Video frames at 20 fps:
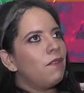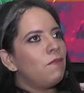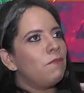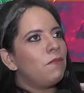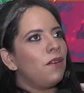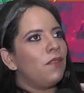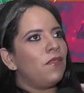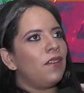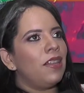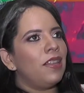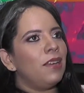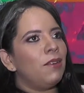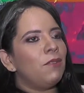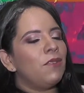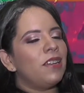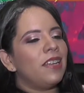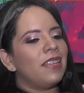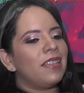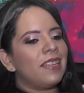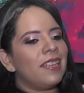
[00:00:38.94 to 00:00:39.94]
Mafalda
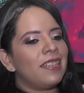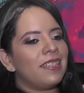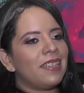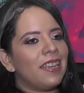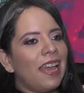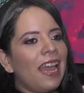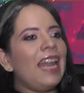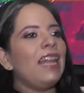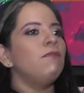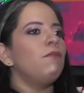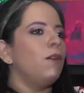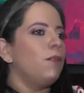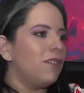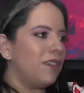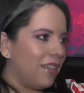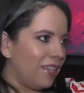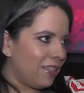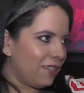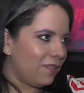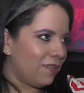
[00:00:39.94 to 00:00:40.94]
Bonet es Elba
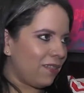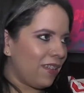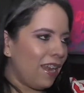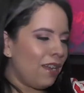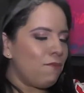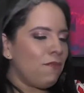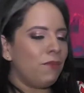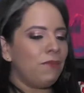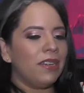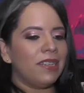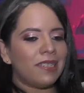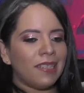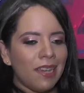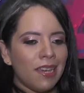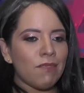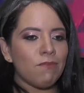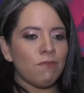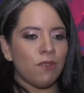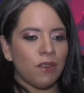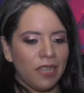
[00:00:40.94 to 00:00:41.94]
Bonet, Elba
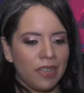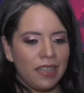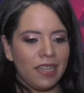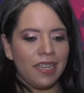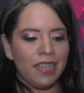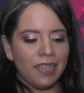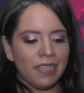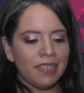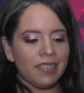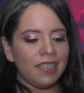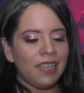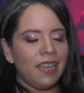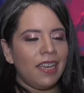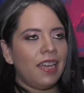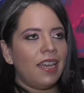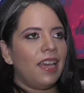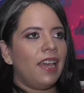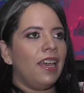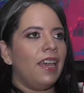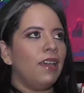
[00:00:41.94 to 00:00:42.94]
Mercedes Bonet
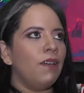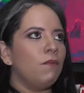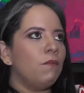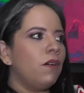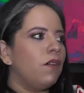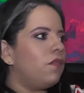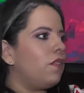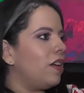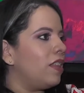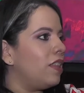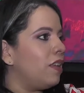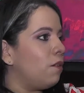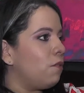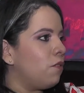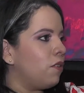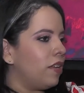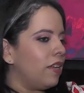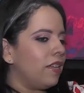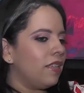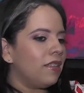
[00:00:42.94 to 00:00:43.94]
eh, Mafalda
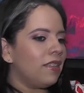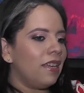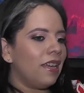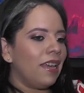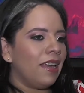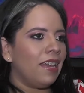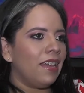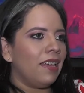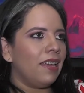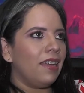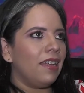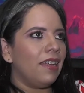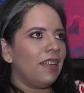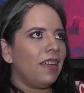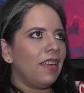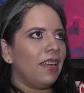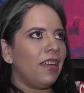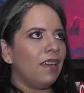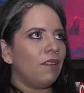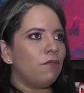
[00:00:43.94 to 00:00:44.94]
Bonet eh,
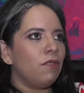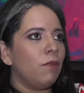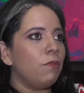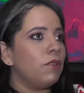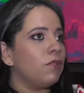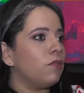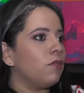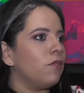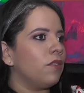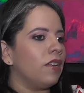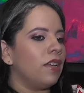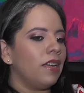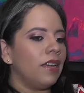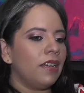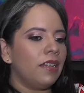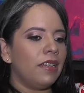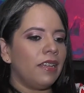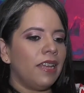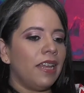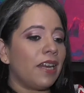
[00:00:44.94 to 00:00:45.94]
es una
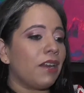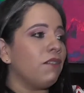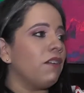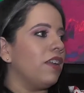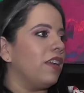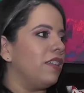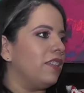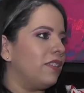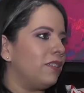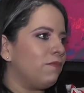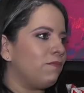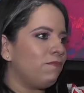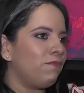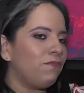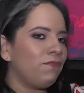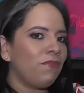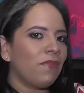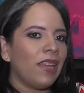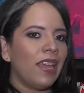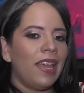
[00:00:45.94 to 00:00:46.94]
persona irreverente.
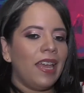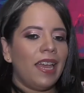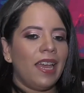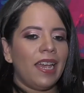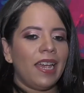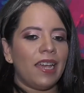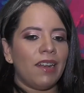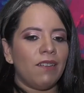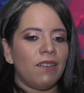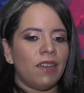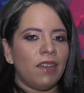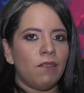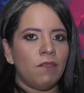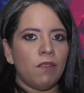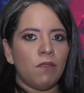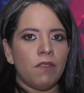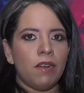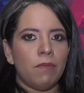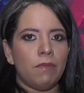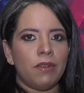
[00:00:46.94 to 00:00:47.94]
Creo que no
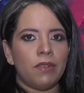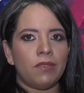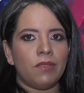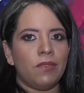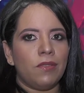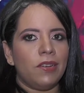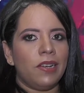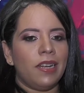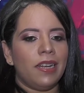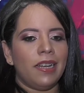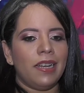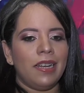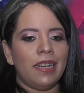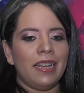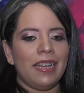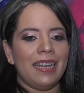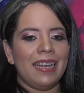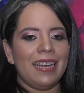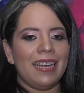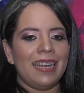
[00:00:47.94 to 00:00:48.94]
es una
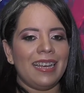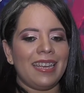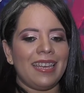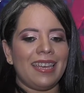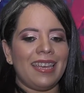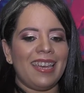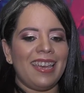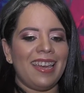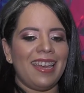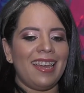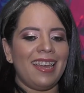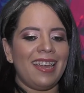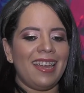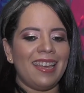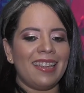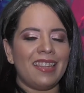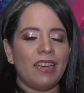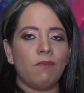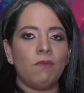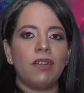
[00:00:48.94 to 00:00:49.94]
persona que
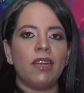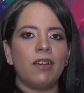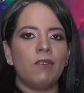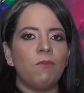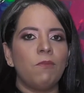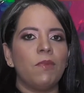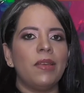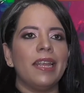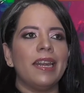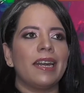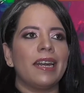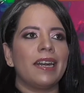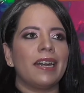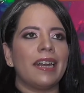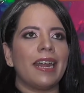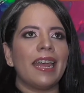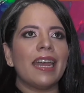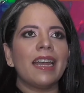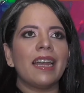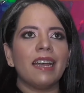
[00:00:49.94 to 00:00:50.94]
está para cumplir
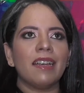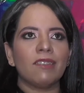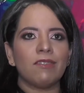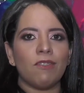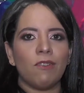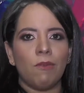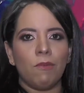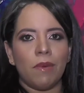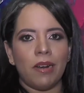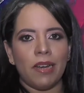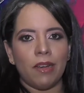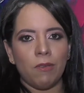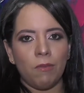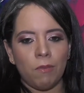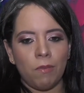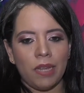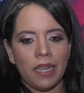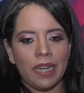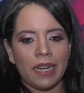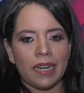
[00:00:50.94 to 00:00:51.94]
reglas o para
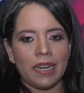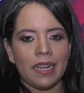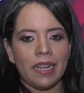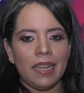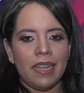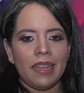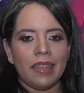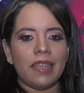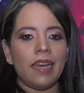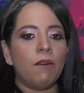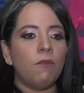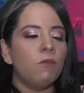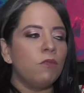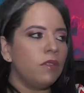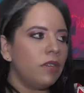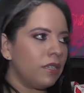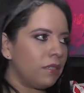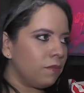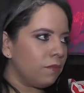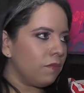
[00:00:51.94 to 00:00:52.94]
cumplir
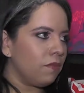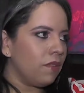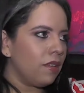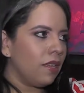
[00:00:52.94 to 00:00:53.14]
tabúes